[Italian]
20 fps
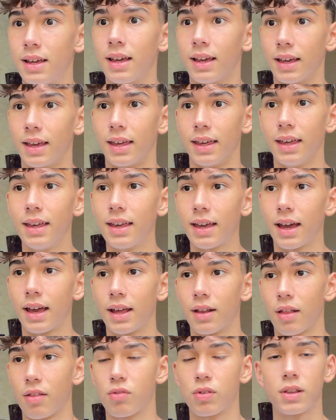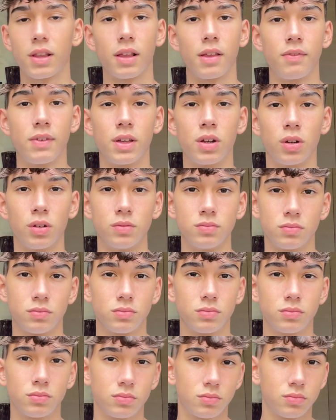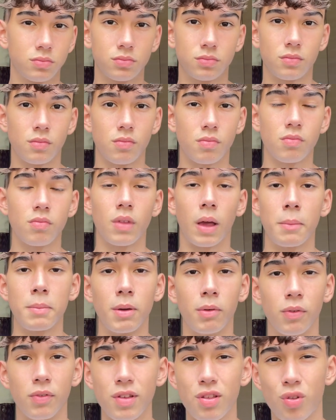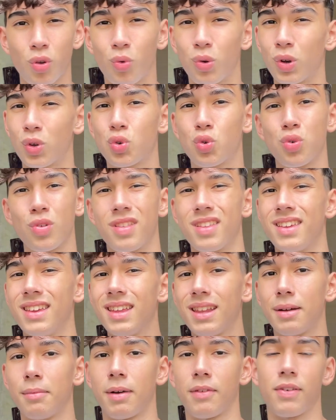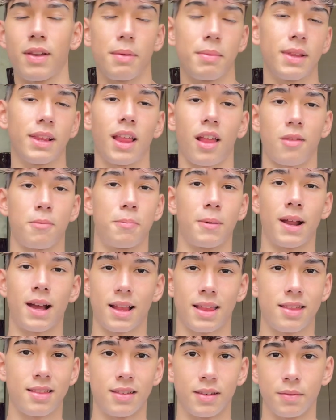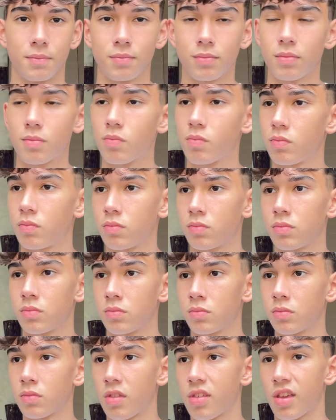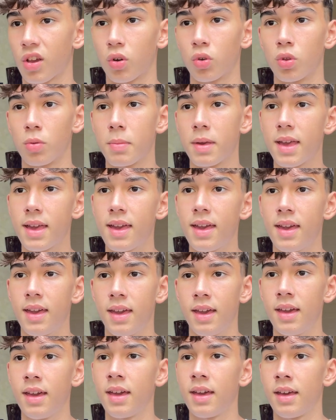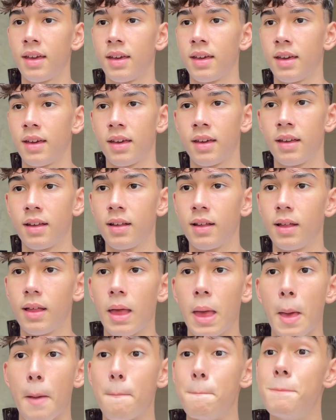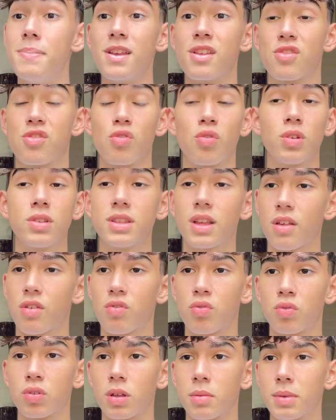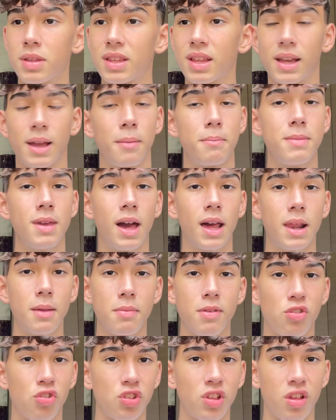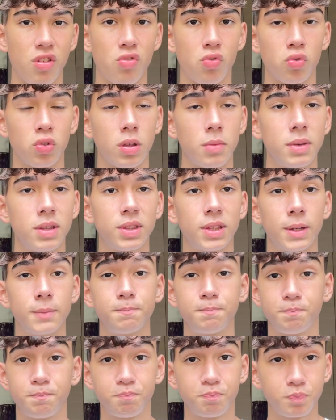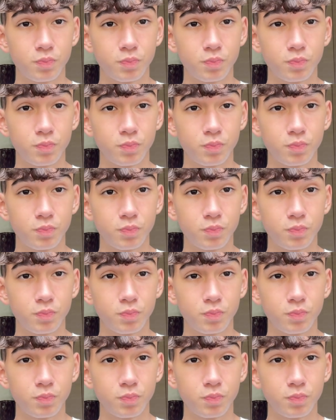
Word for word: che è una squadra davvero, abbiamo visto qualcosina, ma veramente a sprazzi. Mm, secondo me bisogna assolutamente cambiare, bisogna assolutamente